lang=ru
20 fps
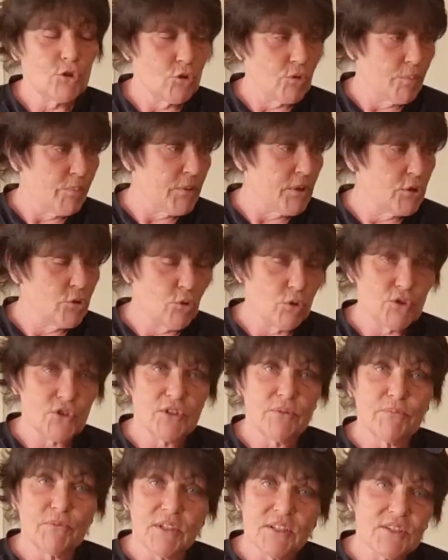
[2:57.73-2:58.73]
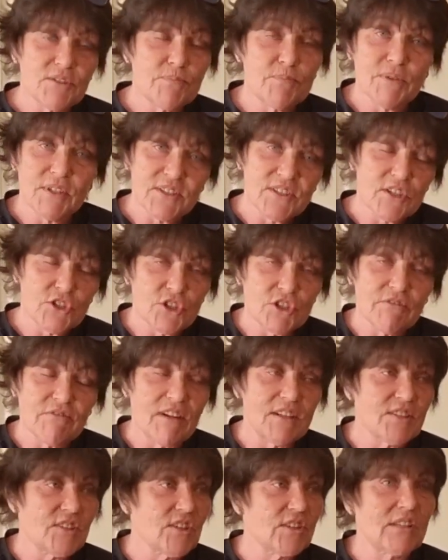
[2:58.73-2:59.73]
что придется мне теперь
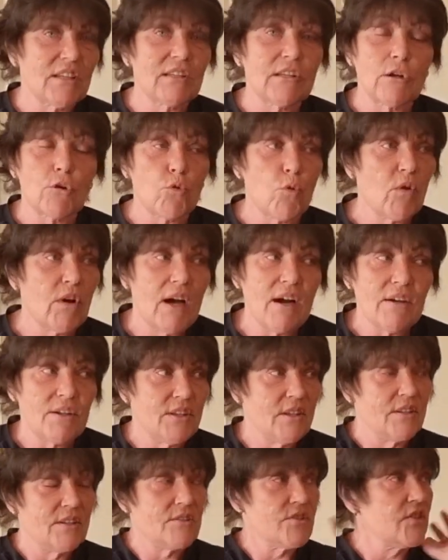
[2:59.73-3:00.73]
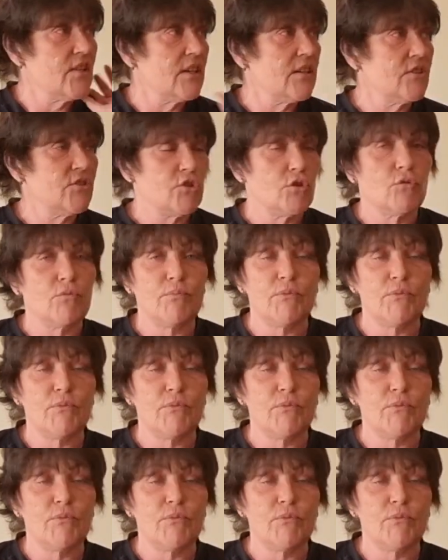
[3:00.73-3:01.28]
зашивать это на руках. Я не знаю, где у